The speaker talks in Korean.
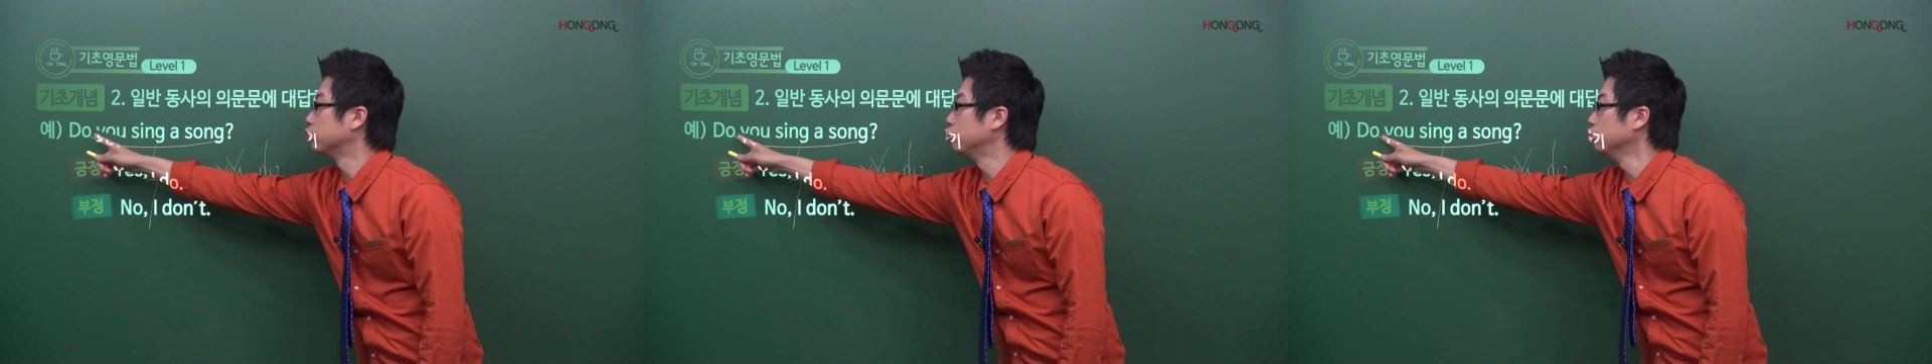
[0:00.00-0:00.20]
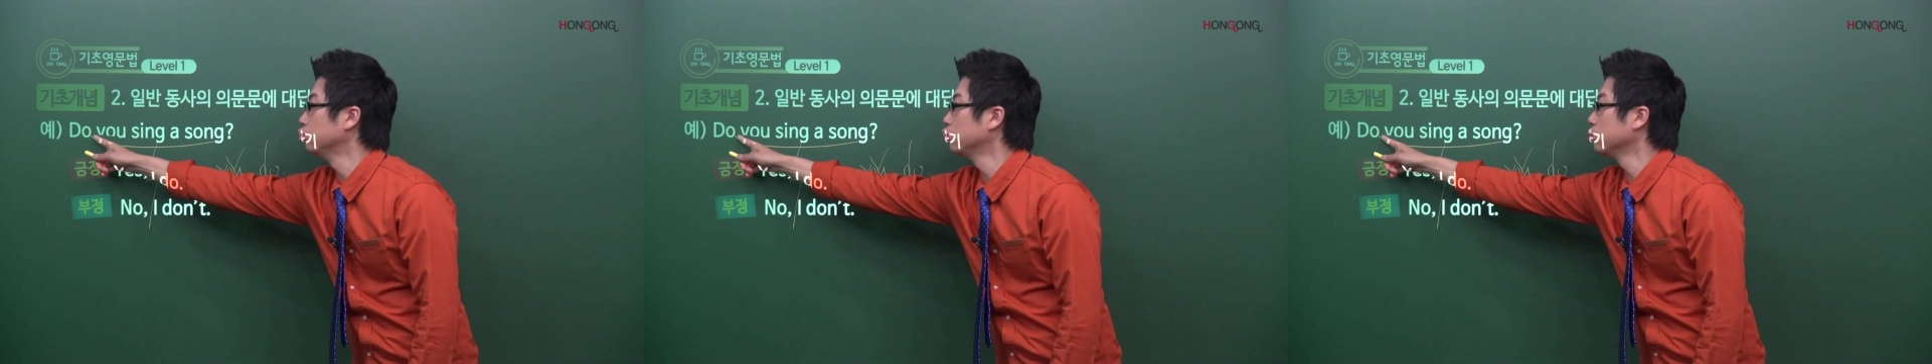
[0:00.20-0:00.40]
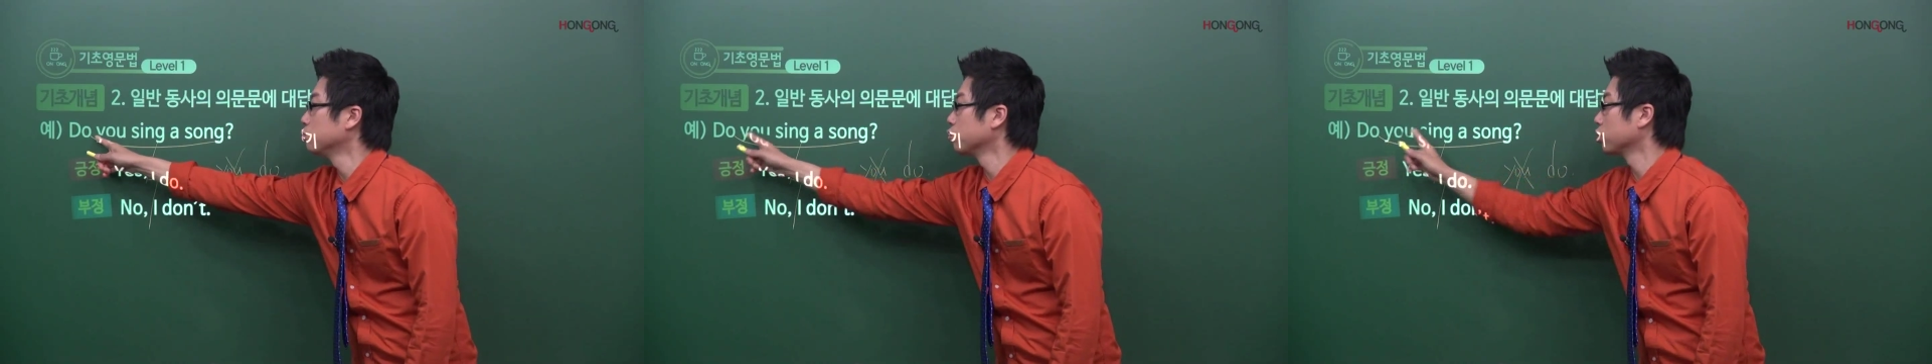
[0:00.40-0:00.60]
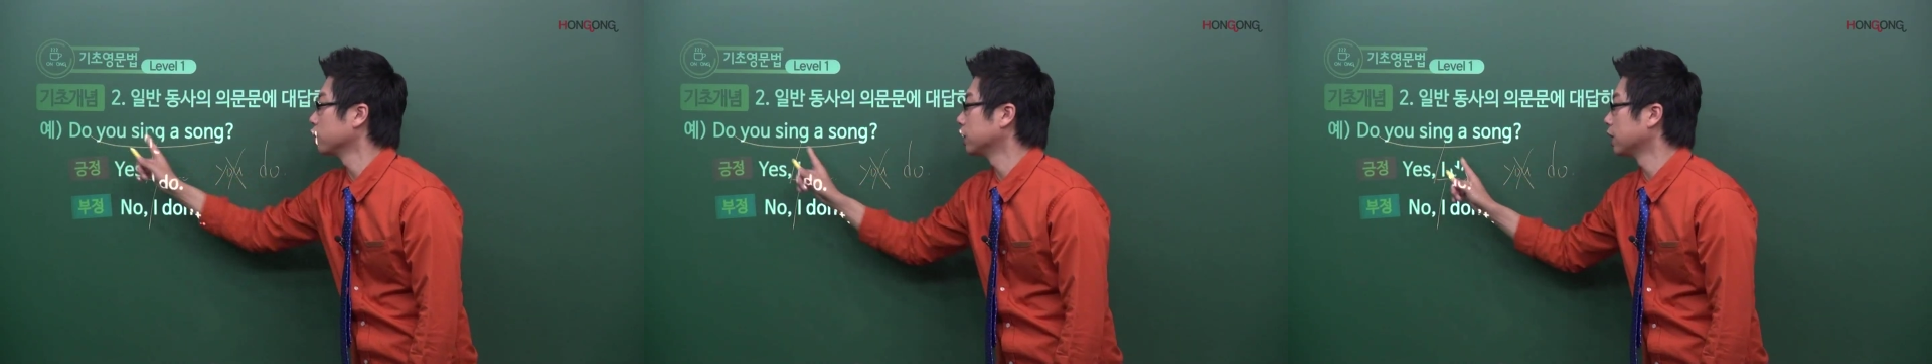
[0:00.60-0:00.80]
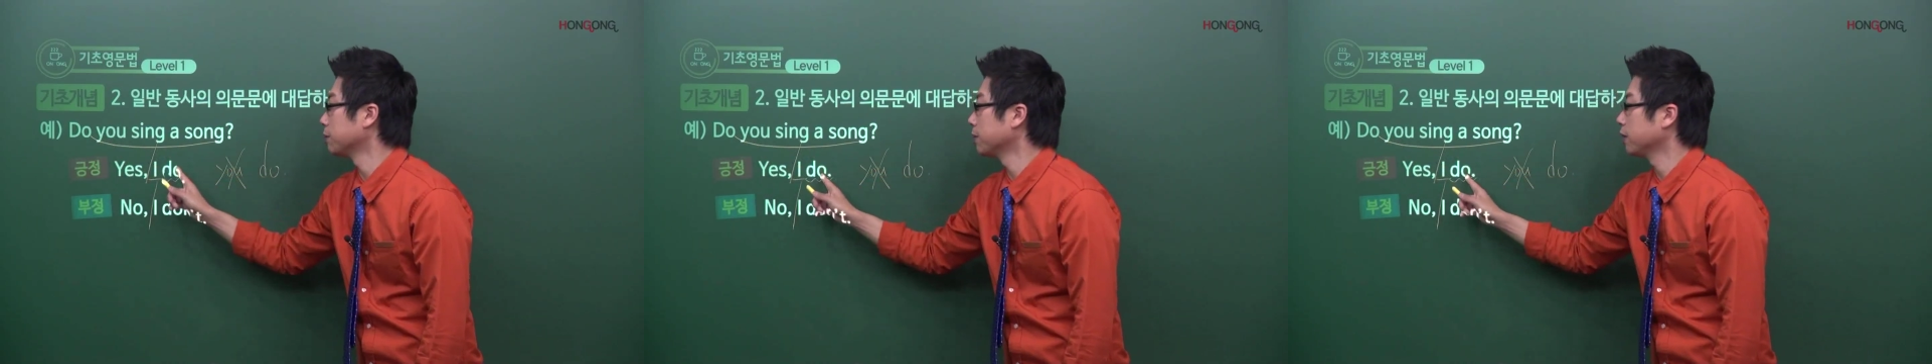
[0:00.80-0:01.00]
do로 물었기
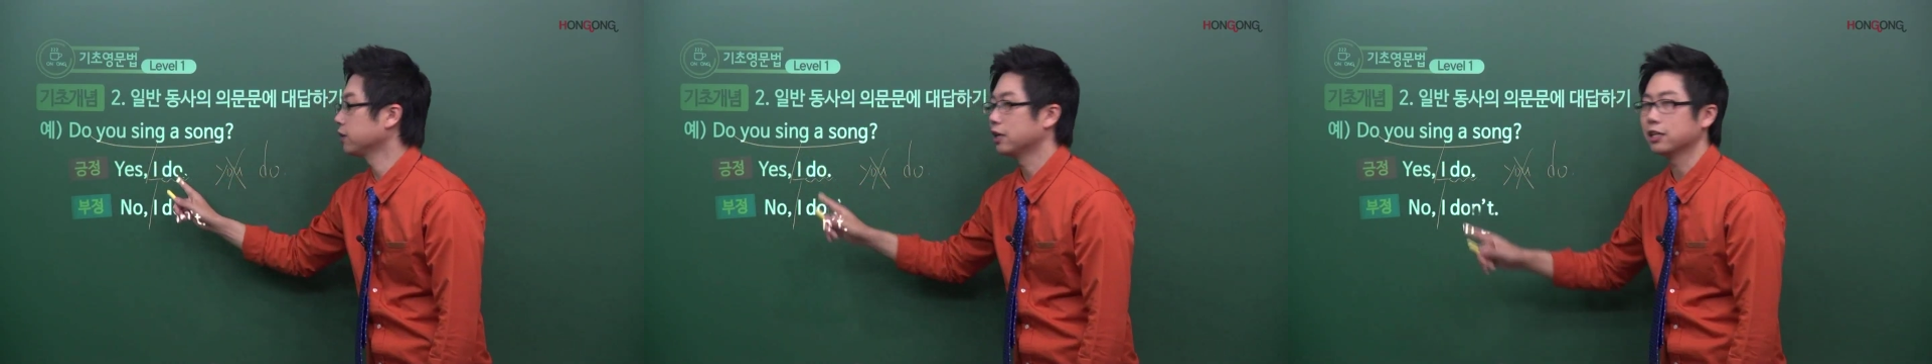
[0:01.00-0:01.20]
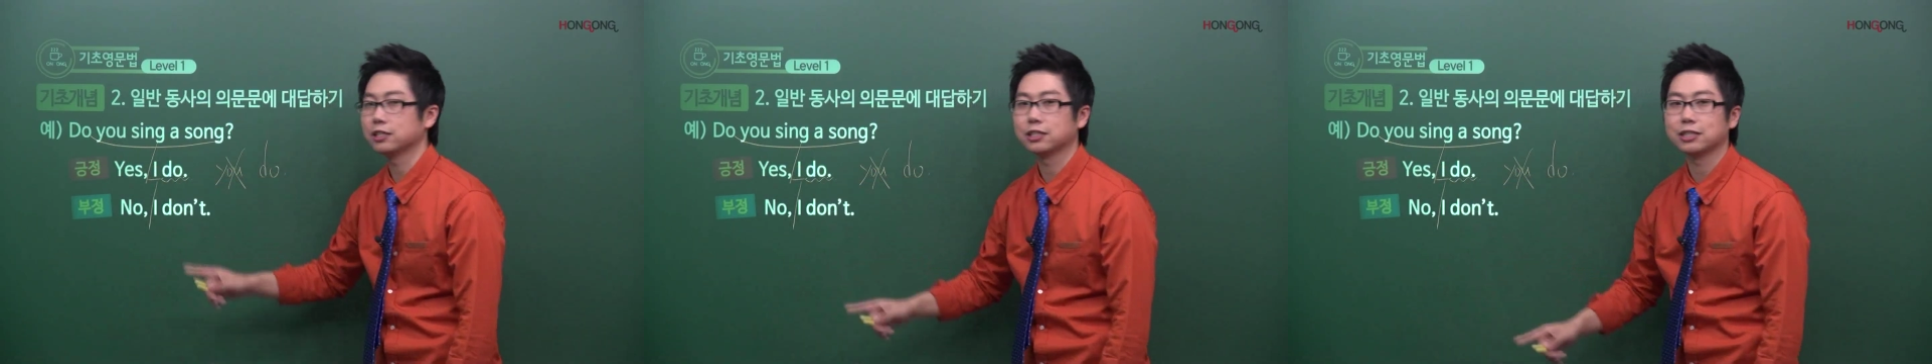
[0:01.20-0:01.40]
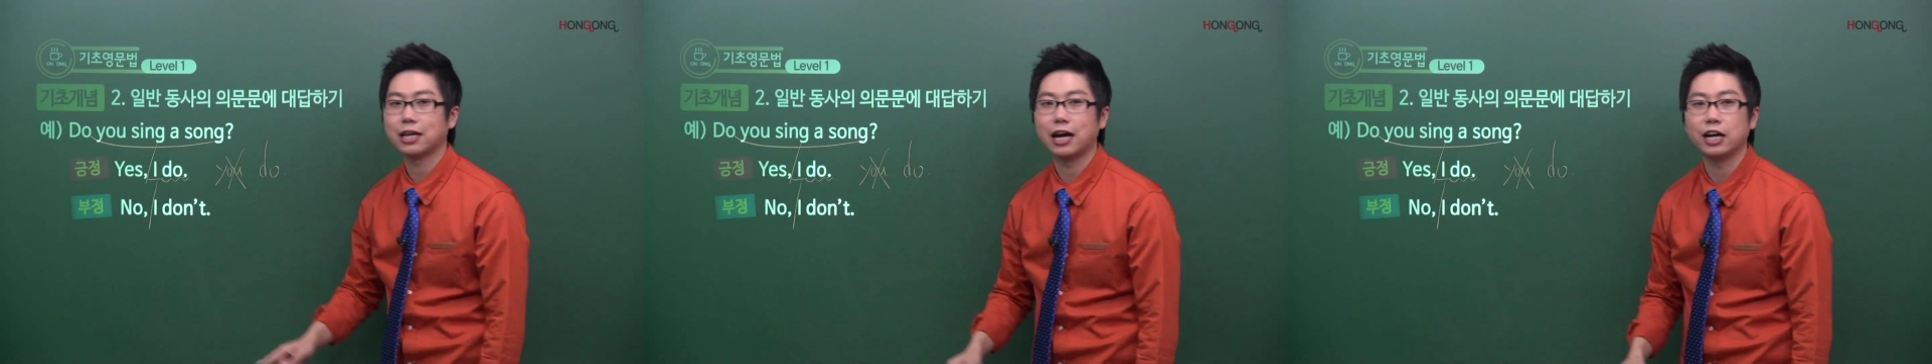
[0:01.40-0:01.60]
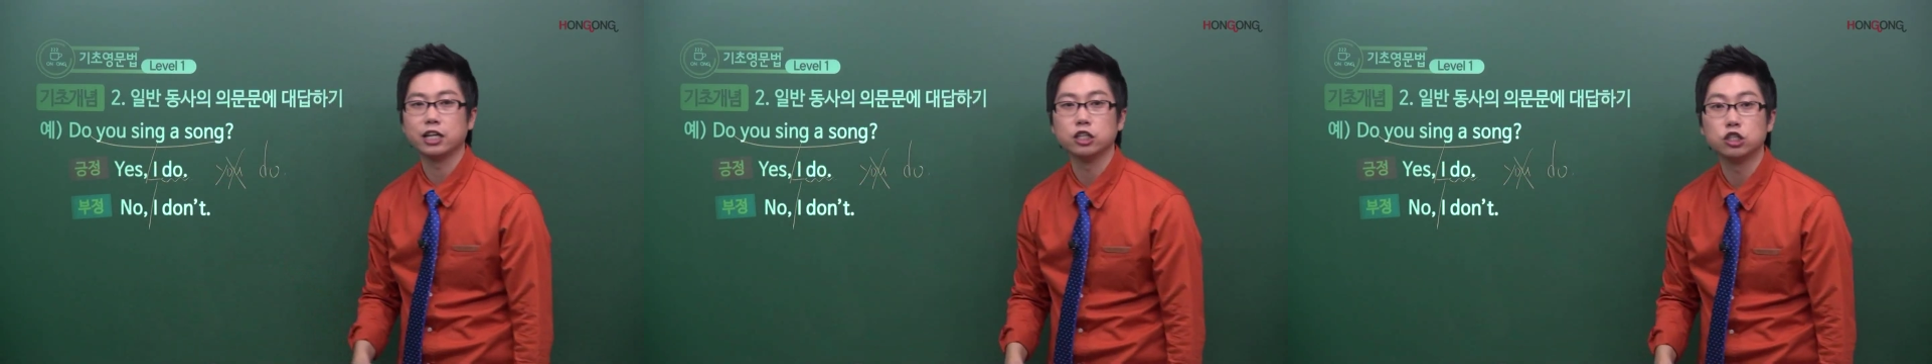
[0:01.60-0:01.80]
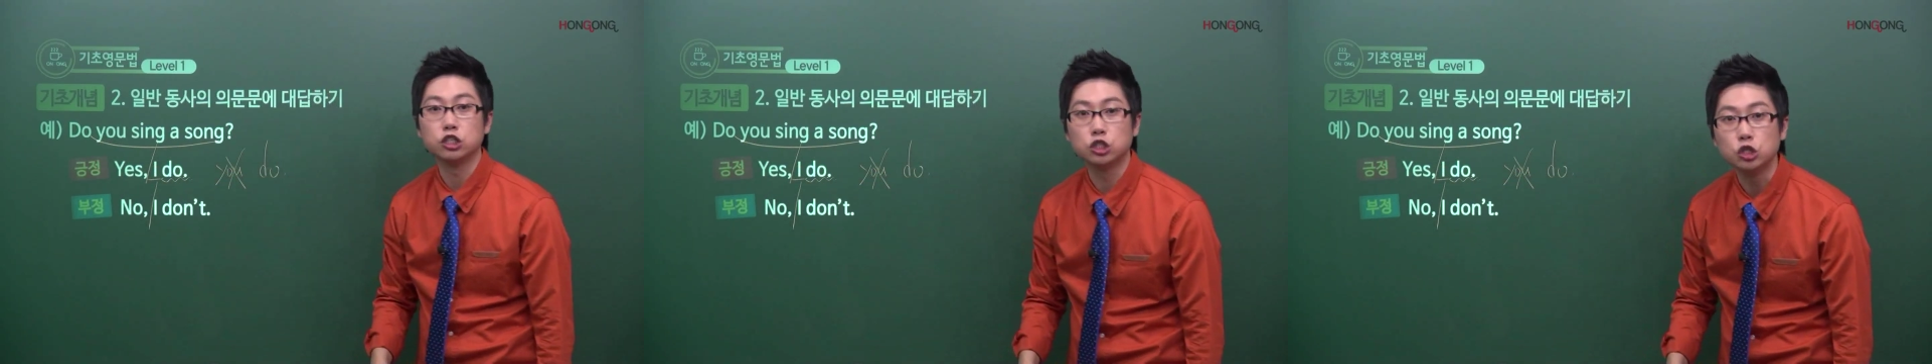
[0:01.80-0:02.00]
때문에 yes I